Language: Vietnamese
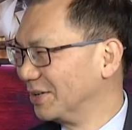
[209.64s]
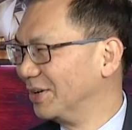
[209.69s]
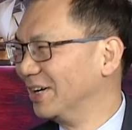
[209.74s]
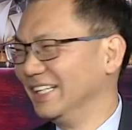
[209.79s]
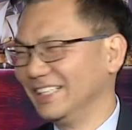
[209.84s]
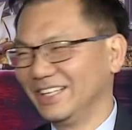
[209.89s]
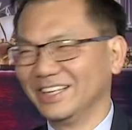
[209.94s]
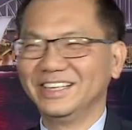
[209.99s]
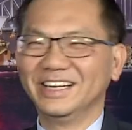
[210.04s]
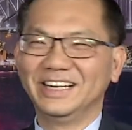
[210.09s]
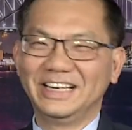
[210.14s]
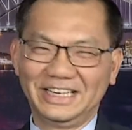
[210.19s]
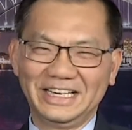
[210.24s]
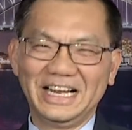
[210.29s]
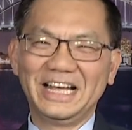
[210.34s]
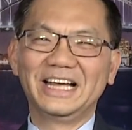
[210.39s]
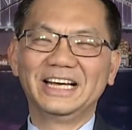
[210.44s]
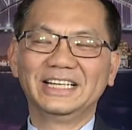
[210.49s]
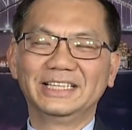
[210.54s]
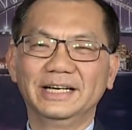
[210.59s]
rồi cho nên là
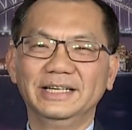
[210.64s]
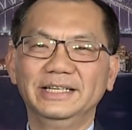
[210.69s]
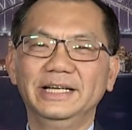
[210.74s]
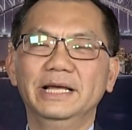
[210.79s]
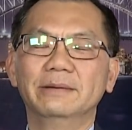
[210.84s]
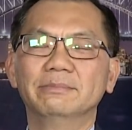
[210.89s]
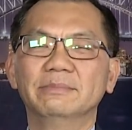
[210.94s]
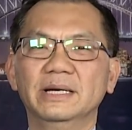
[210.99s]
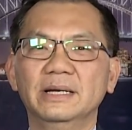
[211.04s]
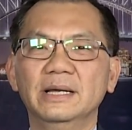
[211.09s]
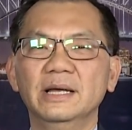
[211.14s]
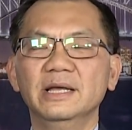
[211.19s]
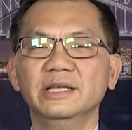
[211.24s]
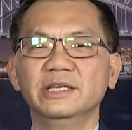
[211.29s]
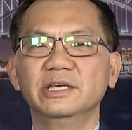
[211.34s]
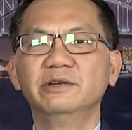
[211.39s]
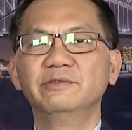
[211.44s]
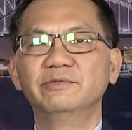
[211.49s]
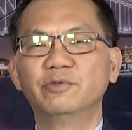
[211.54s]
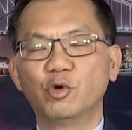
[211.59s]
đây cái thời điểm mà
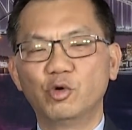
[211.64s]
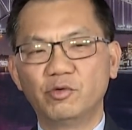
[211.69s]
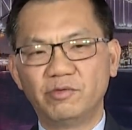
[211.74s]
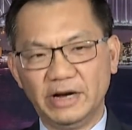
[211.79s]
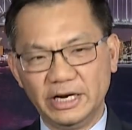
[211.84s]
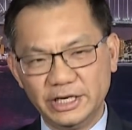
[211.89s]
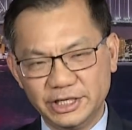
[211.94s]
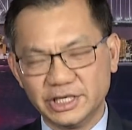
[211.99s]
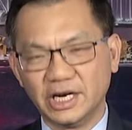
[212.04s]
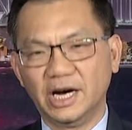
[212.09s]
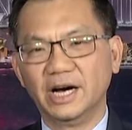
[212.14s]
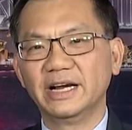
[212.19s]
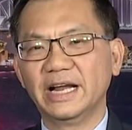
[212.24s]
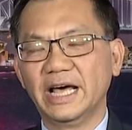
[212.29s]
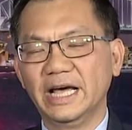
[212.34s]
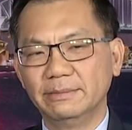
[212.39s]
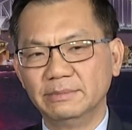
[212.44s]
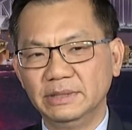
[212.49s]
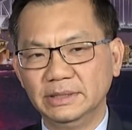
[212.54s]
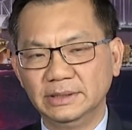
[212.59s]
chính phủ phải trở
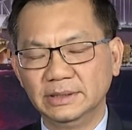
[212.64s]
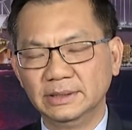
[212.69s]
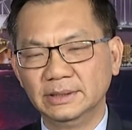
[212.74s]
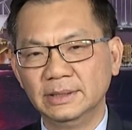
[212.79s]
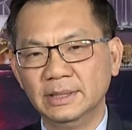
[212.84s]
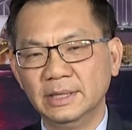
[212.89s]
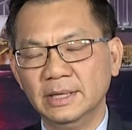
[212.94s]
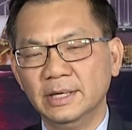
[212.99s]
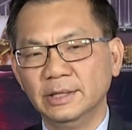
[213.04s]
lại bình thường